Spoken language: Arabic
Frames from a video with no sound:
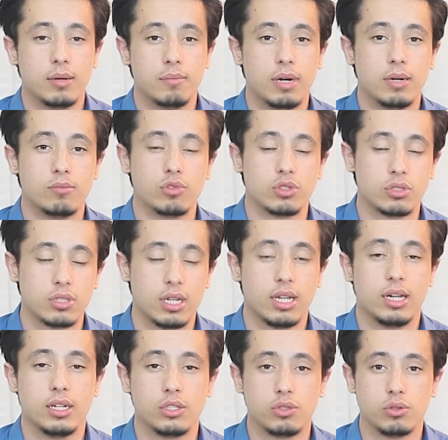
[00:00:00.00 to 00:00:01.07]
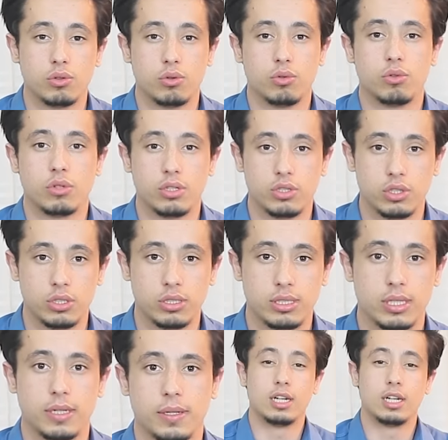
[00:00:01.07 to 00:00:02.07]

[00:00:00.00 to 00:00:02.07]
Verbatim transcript: مع مصطلح الشذوذ الجنسي